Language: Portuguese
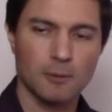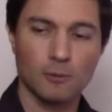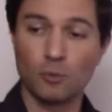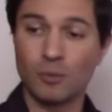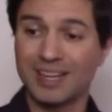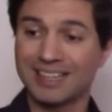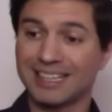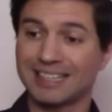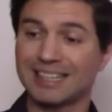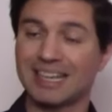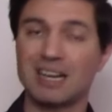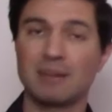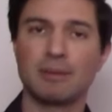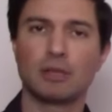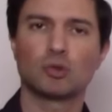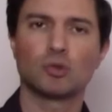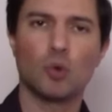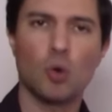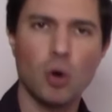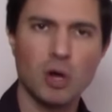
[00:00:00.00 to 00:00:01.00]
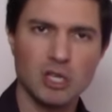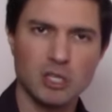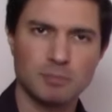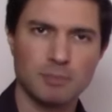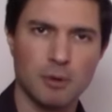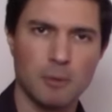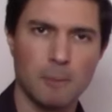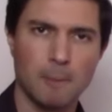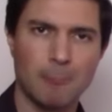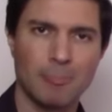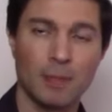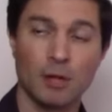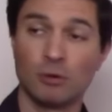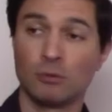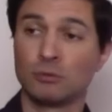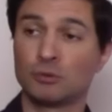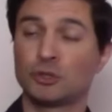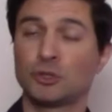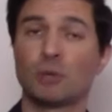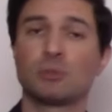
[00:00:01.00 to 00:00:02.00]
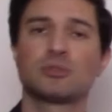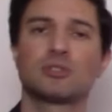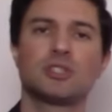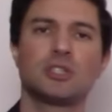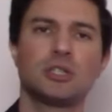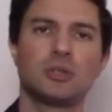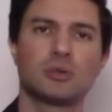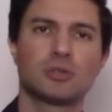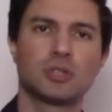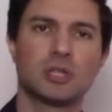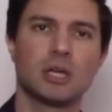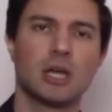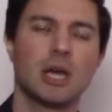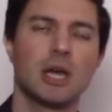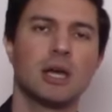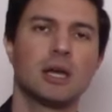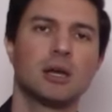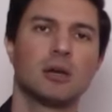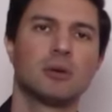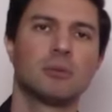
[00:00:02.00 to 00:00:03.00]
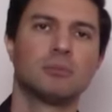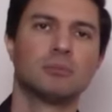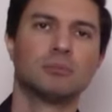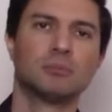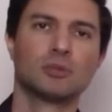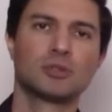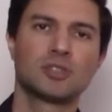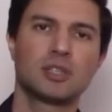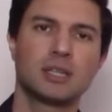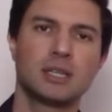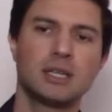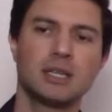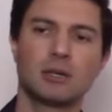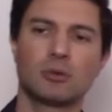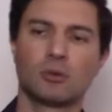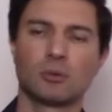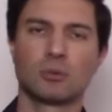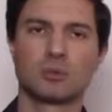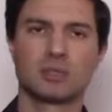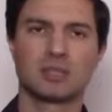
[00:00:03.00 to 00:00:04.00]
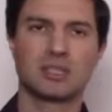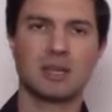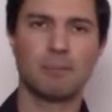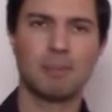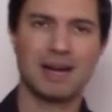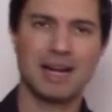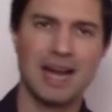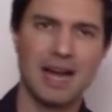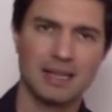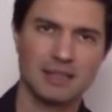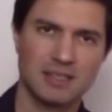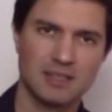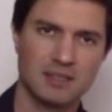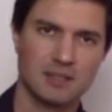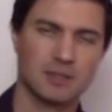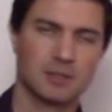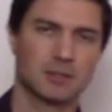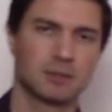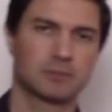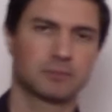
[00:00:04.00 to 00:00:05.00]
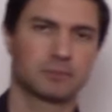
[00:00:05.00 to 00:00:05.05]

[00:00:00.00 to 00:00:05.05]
Um entretenimento gospel? Um showzinho de musiquinha com luzes apagadas?